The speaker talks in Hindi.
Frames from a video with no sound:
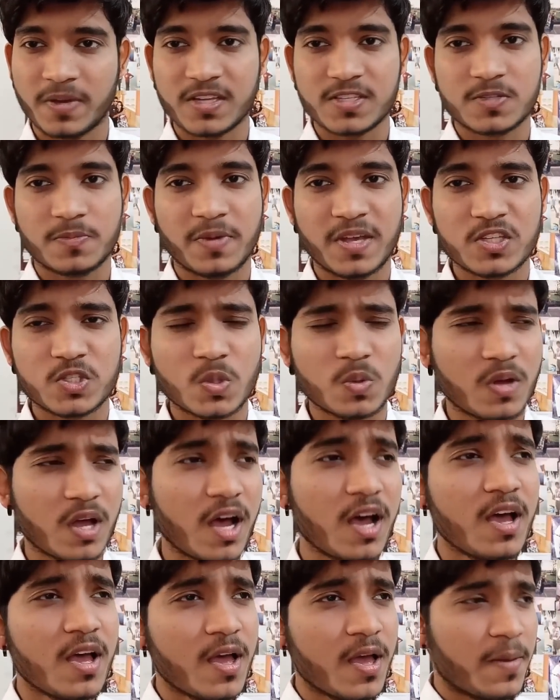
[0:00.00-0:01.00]
पिक्स भेज
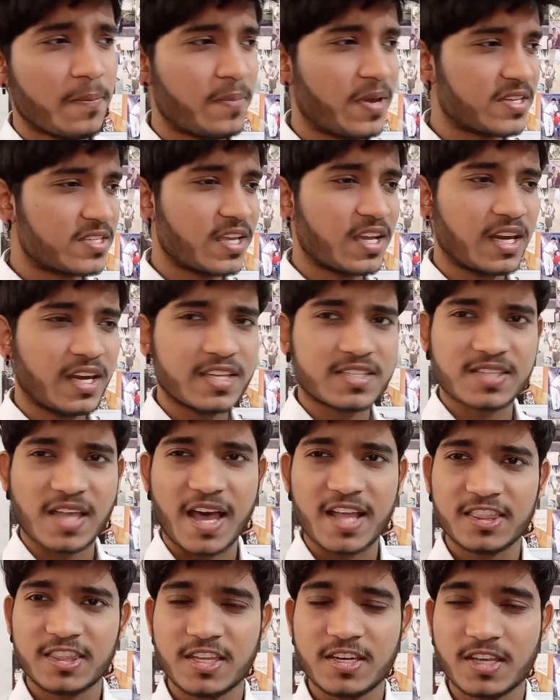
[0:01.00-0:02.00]
दूंगा बेसिकली
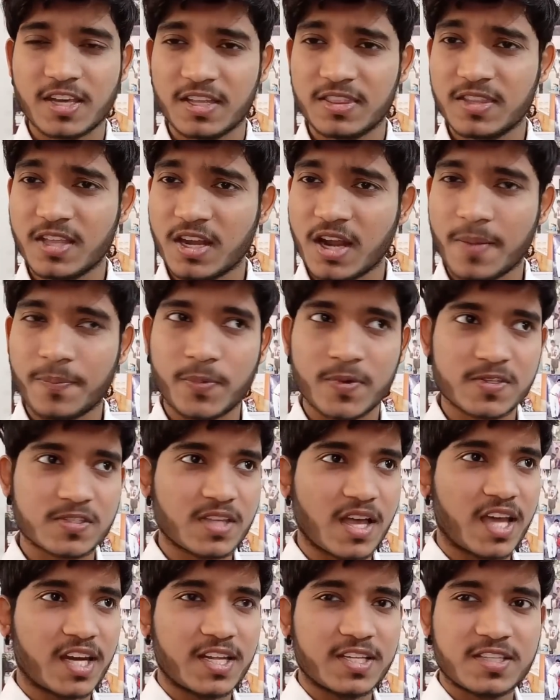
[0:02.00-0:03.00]
सात दिन के अंदर आपको
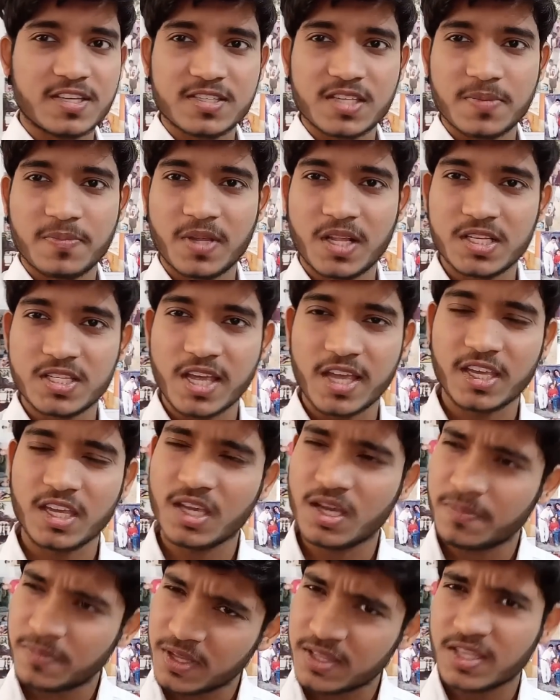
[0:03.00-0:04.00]
सारी चीज़ें मिल
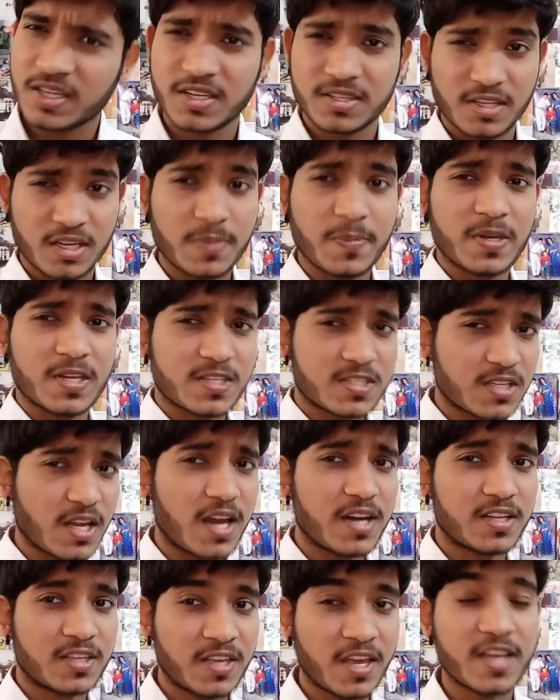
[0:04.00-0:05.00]
जाएगी अभी धीरे धीरे मैंने
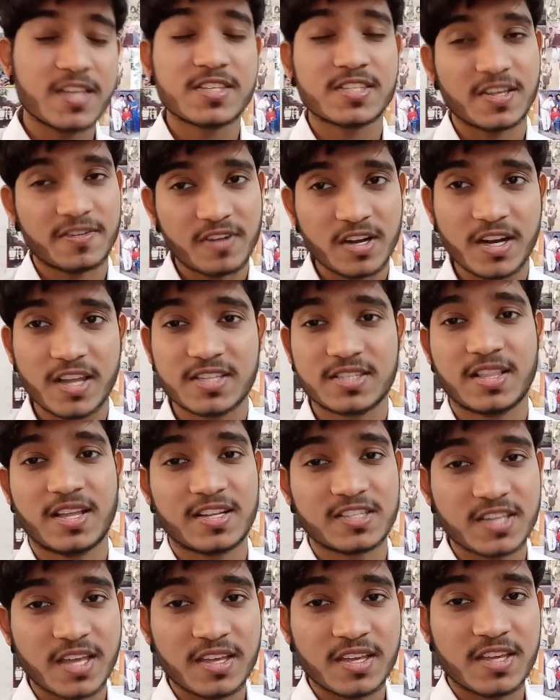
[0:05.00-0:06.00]
स्टार्ट किया है सेवन डेज
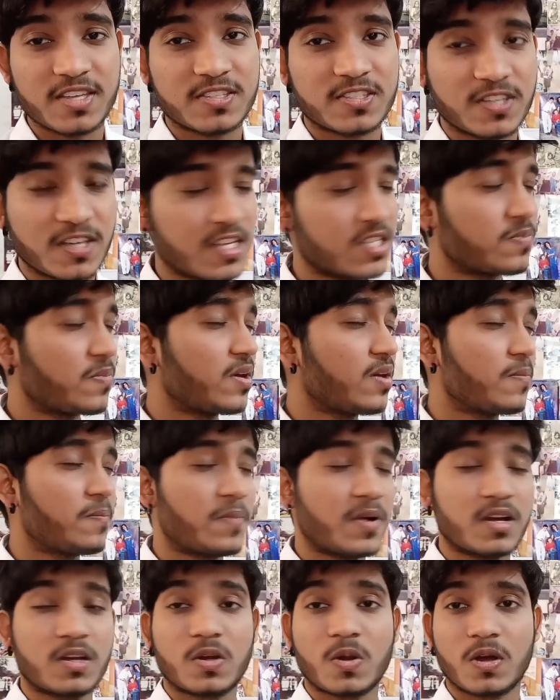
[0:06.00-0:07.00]
लग जाएंगे इस चीज़ में
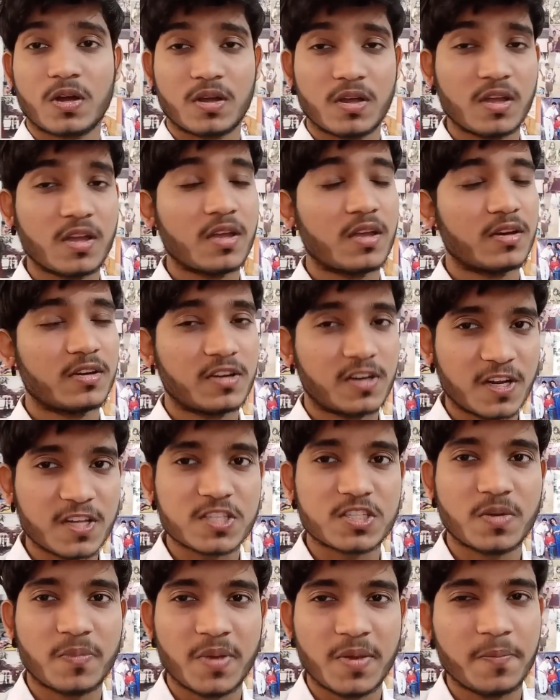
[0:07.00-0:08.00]
बट
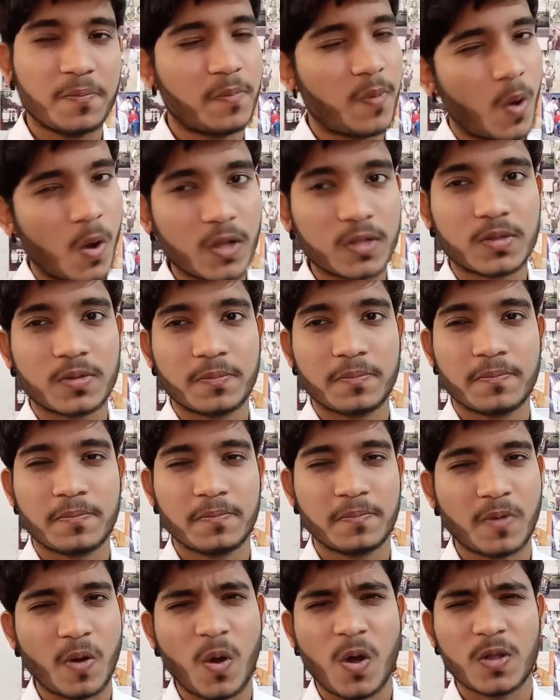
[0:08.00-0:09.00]
ट्रस्ट में बहुत
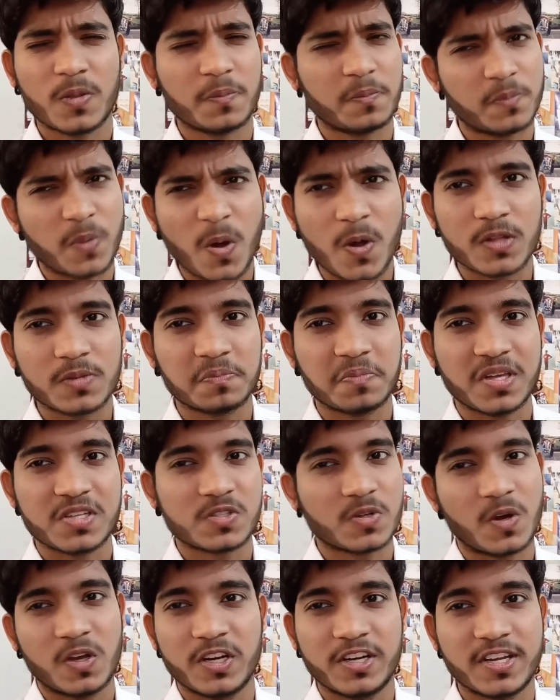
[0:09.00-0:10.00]
बहुत बहुत
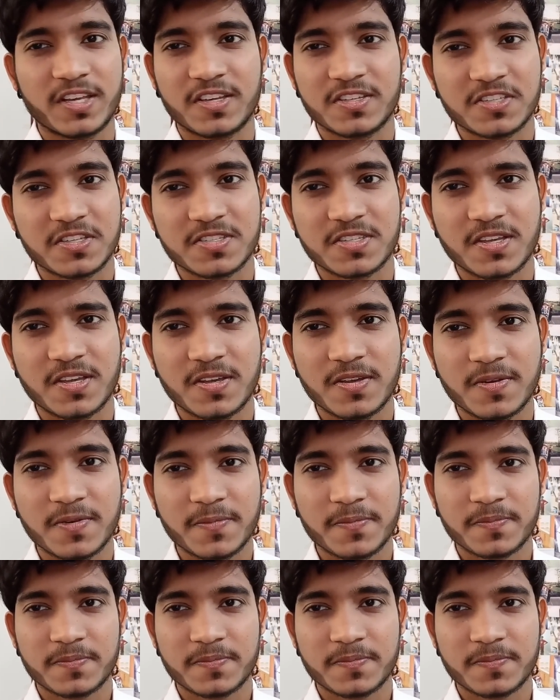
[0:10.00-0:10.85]
बेस्ट क्वालिटी की चीज़ है